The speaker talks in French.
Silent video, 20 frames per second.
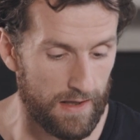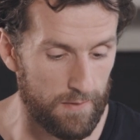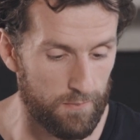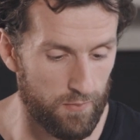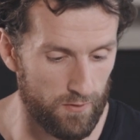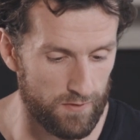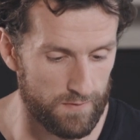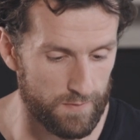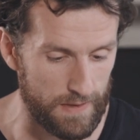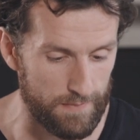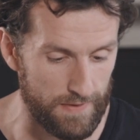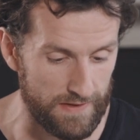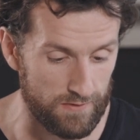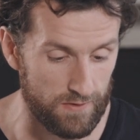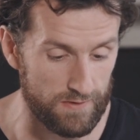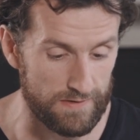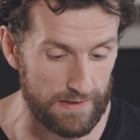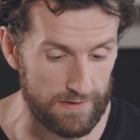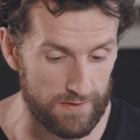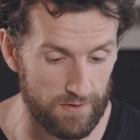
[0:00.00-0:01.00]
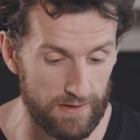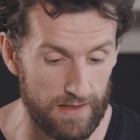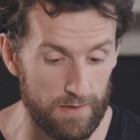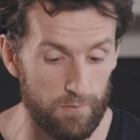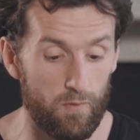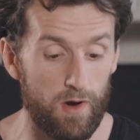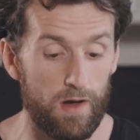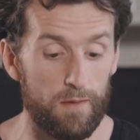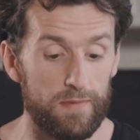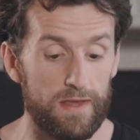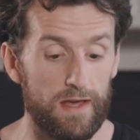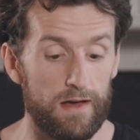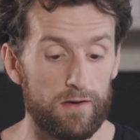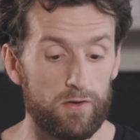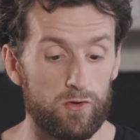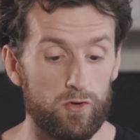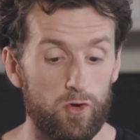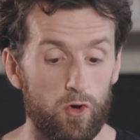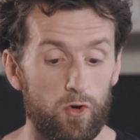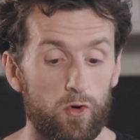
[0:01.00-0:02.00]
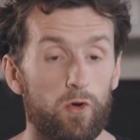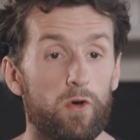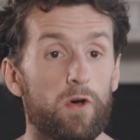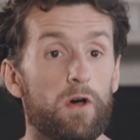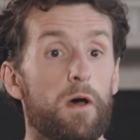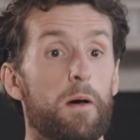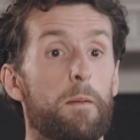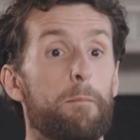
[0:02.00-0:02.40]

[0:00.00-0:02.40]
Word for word: Réponse B, parce que ça sonnait moins bien que